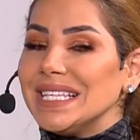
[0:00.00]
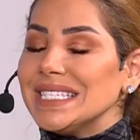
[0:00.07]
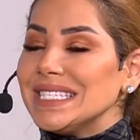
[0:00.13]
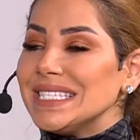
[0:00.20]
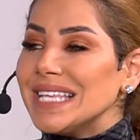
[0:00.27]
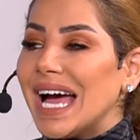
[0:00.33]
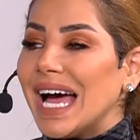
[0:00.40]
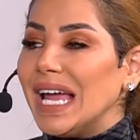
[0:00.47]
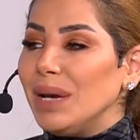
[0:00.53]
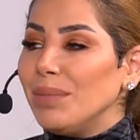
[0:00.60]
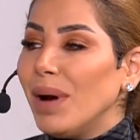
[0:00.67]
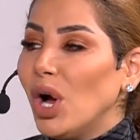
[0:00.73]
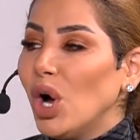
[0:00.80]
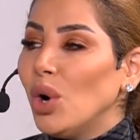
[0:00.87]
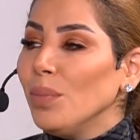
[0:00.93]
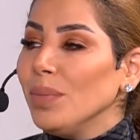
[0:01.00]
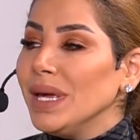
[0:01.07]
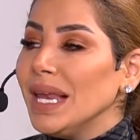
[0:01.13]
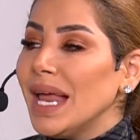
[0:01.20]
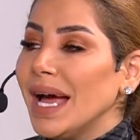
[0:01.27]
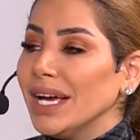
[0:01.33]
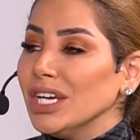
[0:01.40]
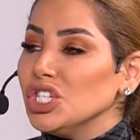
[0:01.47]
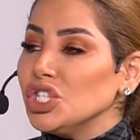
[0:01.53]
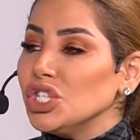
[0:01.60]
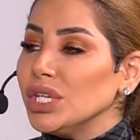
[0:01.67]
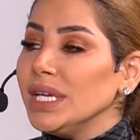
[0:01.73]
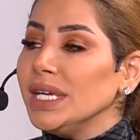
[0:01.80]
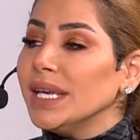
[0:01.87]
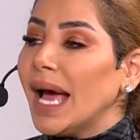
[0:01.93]
الزعل معهم إلى
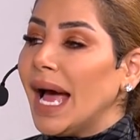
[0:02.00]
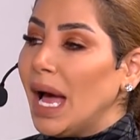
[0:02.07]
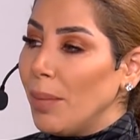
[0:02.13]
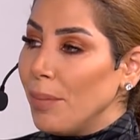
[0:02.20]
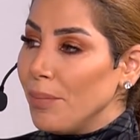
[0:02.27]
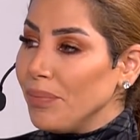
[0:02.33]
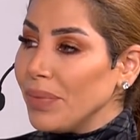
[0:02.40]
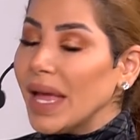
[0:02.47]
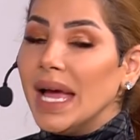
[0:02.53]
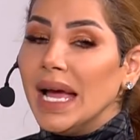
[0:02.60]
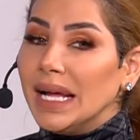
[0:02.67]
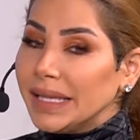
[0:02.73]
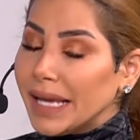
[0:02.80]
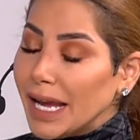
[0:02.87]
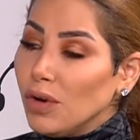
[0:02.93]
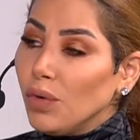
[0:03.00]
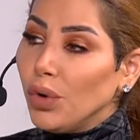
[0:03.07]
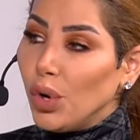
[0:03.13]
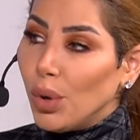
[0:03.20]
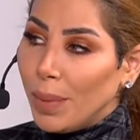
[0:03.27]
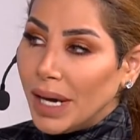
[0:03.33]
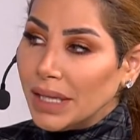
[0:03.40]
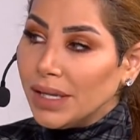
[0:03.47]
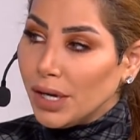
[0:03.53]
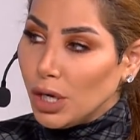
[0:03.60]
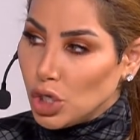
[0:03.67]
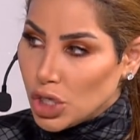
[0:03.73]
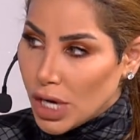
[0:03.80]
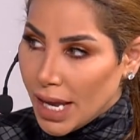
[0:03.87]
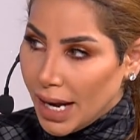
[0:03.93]
عشرين عام تخيلوا أنه بعض
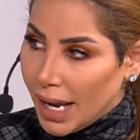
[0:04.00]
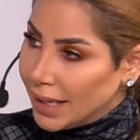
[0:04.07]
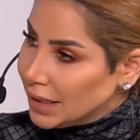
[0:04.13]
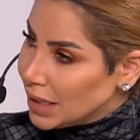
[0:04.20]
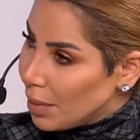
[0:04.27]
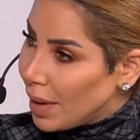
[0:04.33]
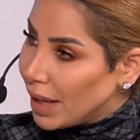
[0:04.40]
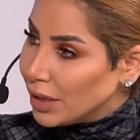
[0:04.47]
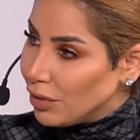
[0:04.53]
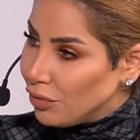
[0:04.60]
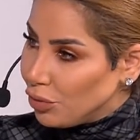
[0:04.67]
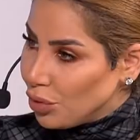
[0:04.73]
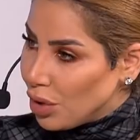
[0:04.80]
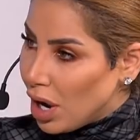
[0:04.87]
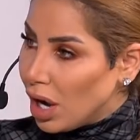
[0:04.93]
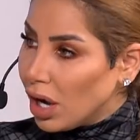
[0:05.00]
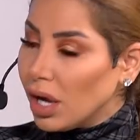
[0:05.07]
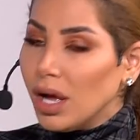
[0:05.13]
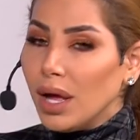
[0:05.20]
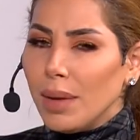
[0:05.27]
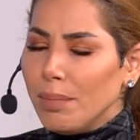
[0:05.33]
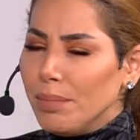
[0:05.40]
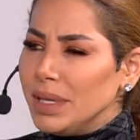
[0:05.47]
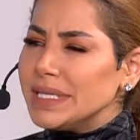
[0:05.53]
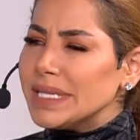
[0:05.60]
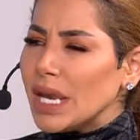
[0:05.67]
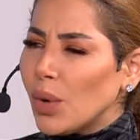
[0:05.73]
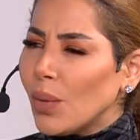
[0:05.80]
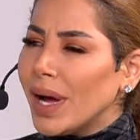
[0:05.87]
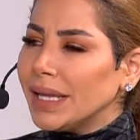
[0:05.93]
الرجال حتى بعد الفراق
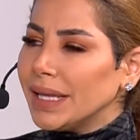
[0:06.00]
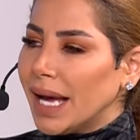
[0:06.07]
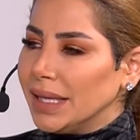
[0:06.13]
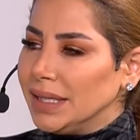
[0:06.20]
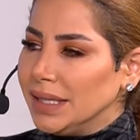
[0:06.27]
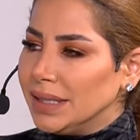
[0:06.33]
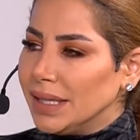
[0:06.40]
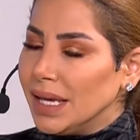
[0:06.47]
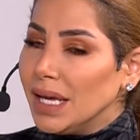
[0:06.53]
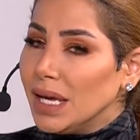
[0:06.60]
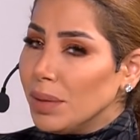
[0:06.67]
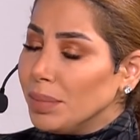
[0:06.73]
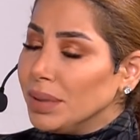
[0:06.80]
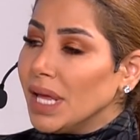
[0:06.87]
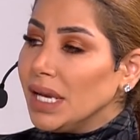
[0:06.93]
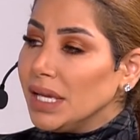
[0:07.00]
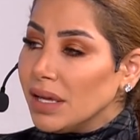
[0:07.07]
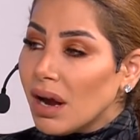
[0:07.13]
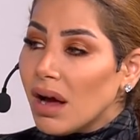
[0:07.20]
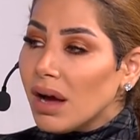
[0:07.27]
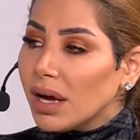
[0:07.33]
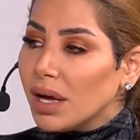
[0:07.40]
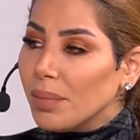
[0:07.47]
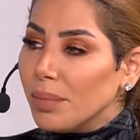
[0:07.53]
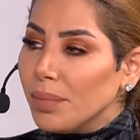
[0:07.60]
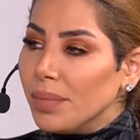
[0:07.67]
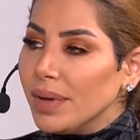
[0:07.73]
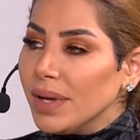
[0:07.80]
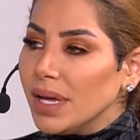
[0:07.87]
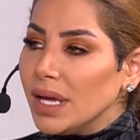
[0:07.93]
بسنوات عديدة بضل يراقب
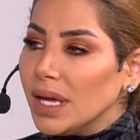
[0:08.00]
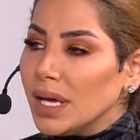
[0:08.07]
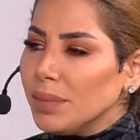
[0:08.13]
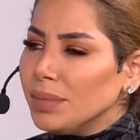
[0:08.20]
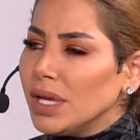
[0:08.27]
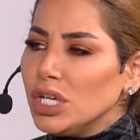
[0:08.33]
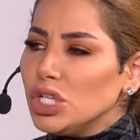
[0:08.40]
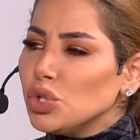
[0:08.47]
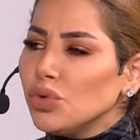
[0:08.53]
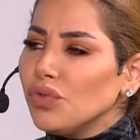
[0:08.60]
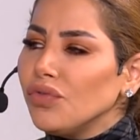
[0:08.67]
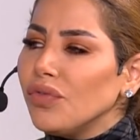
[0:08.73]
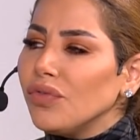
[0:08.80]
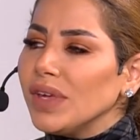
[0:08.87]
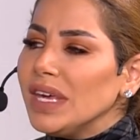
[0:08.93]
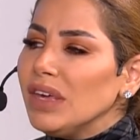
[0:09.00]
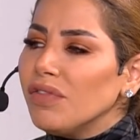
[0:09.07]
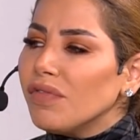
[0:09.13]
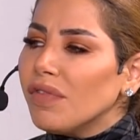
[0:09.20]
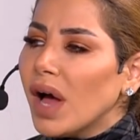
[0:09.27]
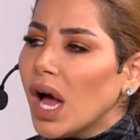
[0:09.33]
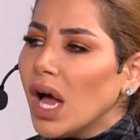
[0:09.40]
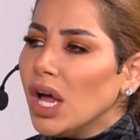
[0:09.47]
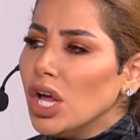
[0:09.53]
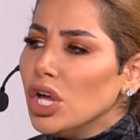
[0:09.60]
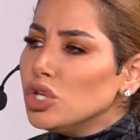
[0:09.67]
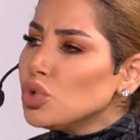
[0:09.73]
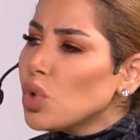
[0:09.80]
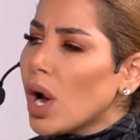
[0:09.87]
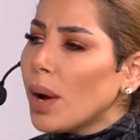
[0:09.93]
بضل يشوف كيفها
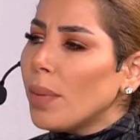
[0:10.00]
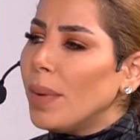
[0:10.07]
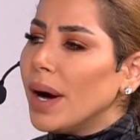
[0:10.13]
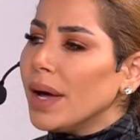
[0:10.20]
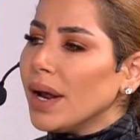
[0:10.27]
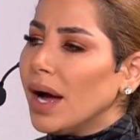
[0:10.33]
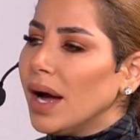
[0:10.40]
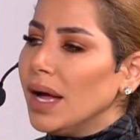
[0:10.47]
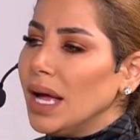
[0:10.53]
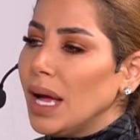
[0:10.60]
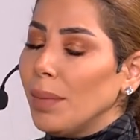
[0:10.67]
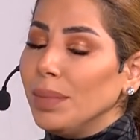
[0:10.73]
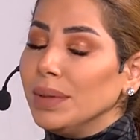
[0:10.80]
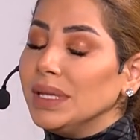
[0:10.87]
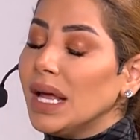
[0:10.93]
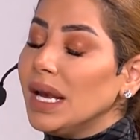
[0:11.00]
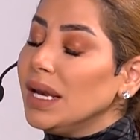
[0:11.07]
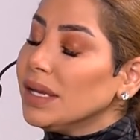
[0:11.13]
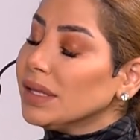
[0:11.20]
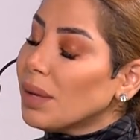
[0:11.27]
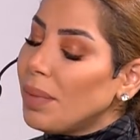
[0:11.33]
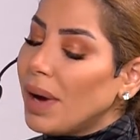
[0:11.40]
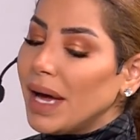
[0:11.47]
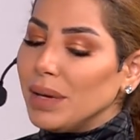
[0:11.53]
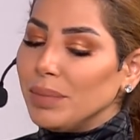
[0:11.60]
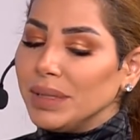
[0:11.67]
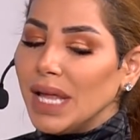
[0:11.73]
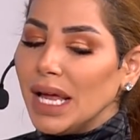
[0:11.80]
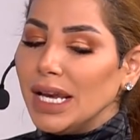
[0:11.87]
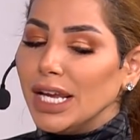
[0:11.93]
شو اخبارها كيف عايشة بضل طبعا
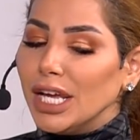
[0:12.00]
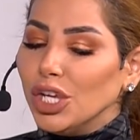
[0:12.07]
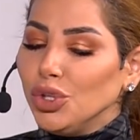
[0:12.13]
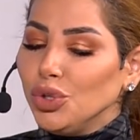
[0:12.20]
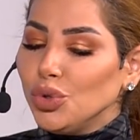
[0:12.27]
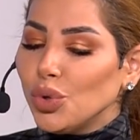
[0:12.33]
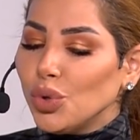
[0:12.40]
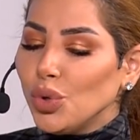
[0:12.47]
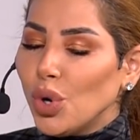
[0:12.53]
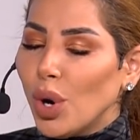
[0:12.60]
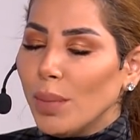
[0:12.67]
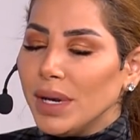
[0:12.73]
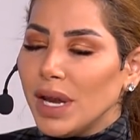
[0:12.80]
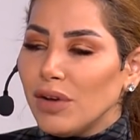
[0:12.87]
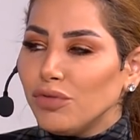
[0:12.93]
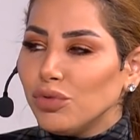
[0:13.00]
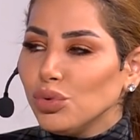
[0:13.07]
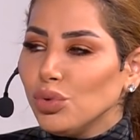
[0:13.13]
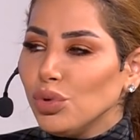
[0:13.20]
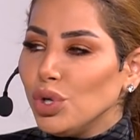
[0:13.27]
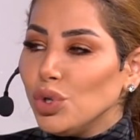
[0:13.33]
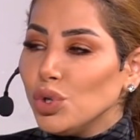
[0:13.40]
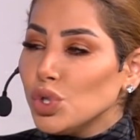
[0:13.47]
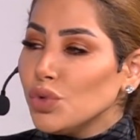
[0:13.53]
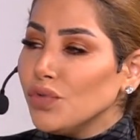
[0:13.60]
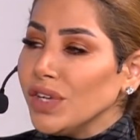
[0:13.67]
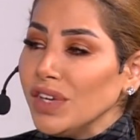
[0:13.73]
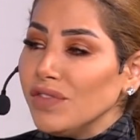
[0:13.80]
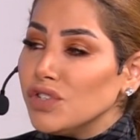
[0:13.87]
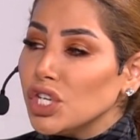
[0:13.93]
بضل عنده نوع من الفضول انه يشوف
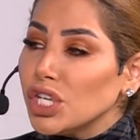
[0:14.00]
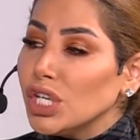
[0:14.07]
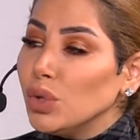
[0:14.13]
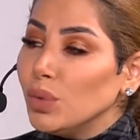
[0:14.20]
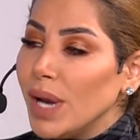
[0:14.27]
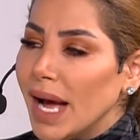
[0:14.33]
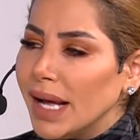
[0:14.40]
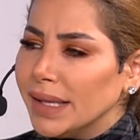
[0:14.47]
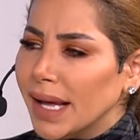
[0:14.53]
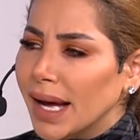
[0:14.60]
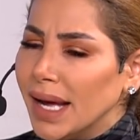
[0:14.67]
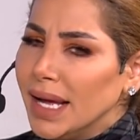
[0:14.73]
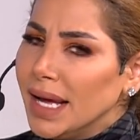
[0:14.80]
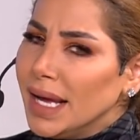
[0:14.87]
كيف شكل اولادها